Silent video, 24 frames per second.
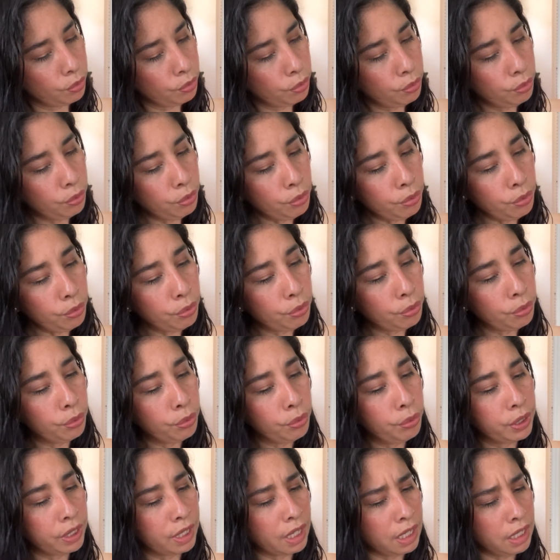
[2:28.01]
Uh,
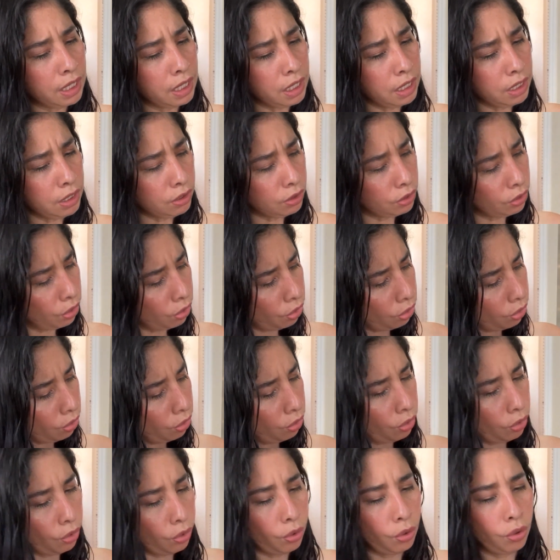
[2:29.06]
uy, qué
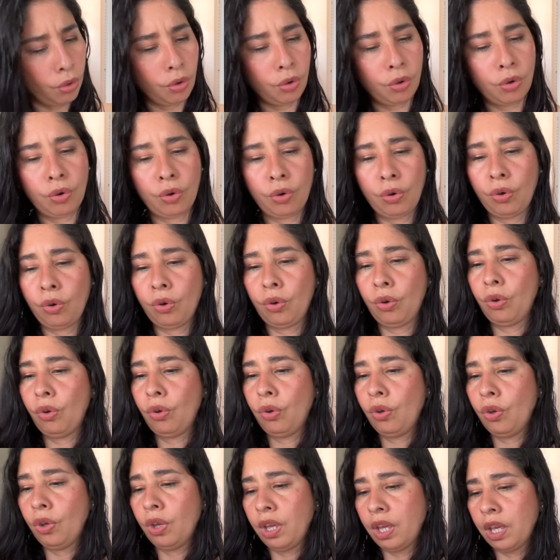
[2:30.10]
lindo.
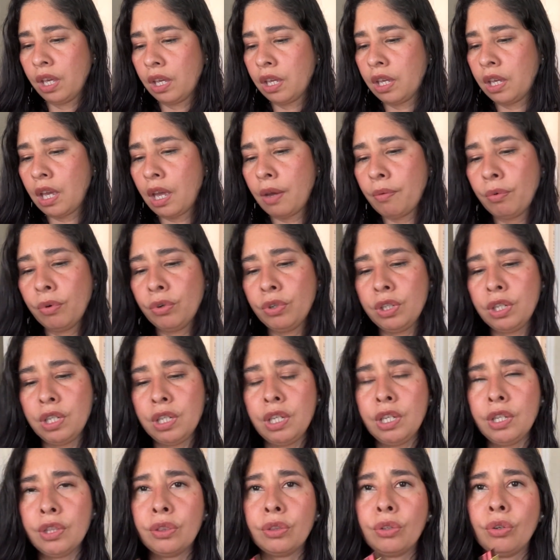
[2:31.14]
Qué
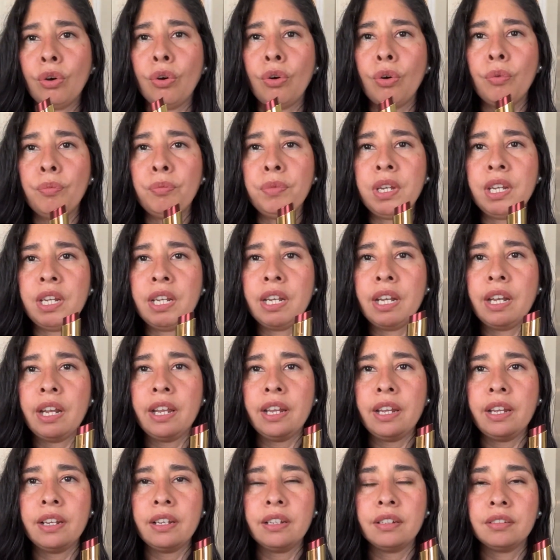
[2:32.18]
bonito,
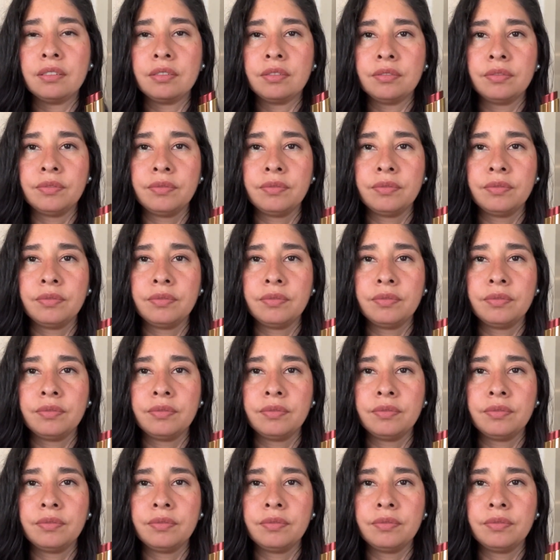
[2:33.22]
miren.